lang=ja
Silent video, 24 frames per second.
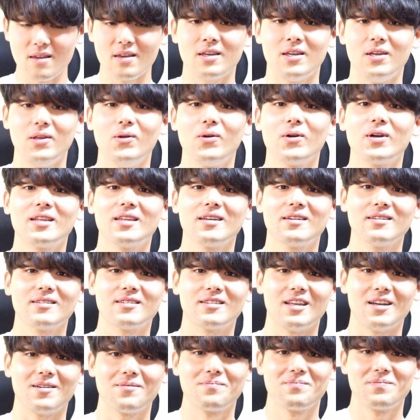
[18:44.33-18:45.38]
広げてい
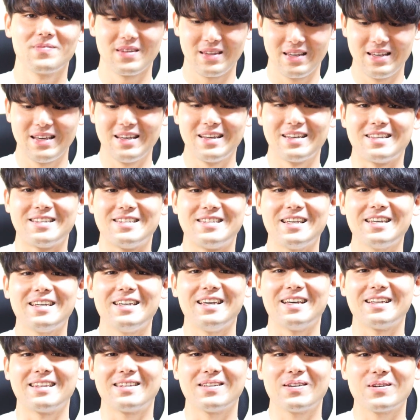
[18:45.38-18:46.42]
くってぜ
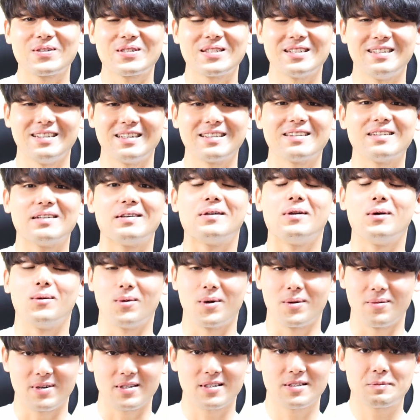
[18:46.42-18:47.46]
ひやってほしいなっていうふうに
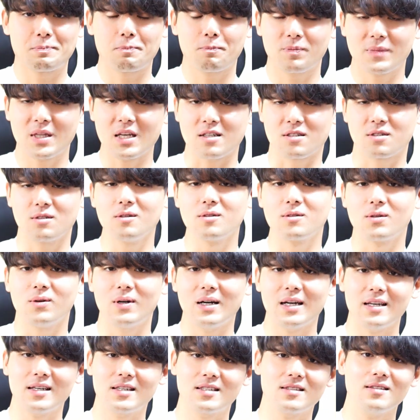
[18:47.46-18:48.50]
思いますただその動
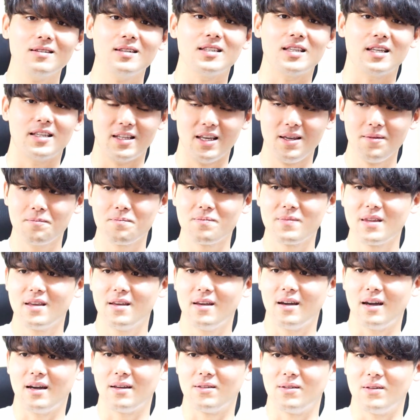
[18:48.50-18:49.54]
画行き過ぎてね
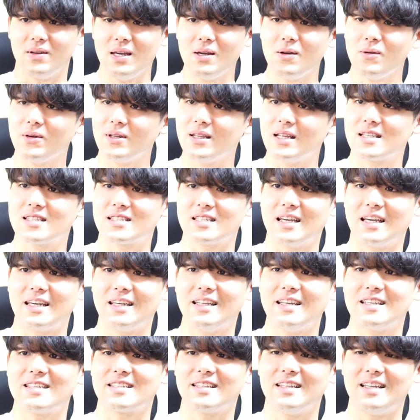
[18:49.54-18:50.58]
あのエゴになっちゃい
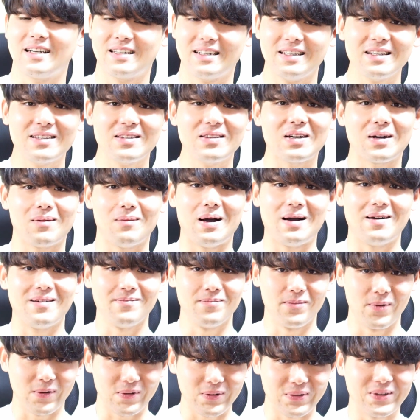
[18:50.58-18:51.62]
けないんじゃないかなっていうのが、ま
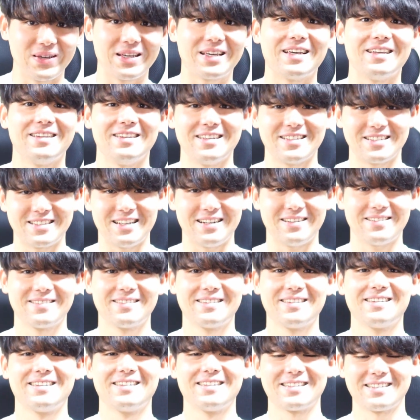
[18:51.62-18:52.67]
あ、僕の意見でした
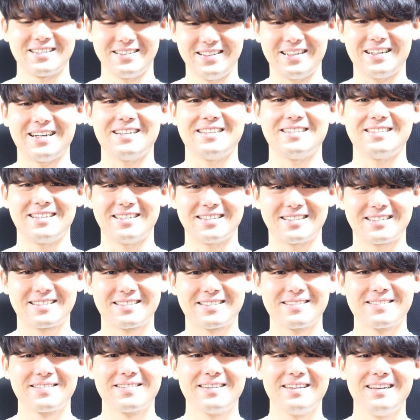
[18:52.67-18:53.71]
そんな感じで
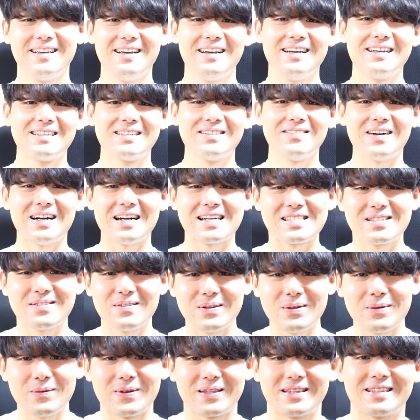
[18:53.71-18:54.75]
すでは初
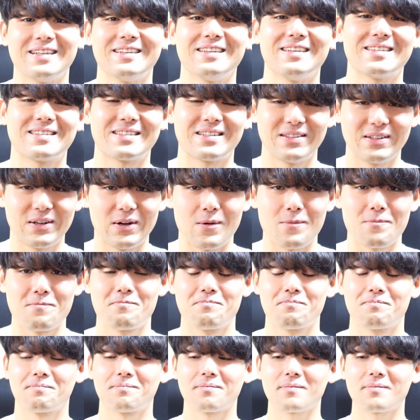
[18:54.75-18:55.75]
めにも言ったんですけど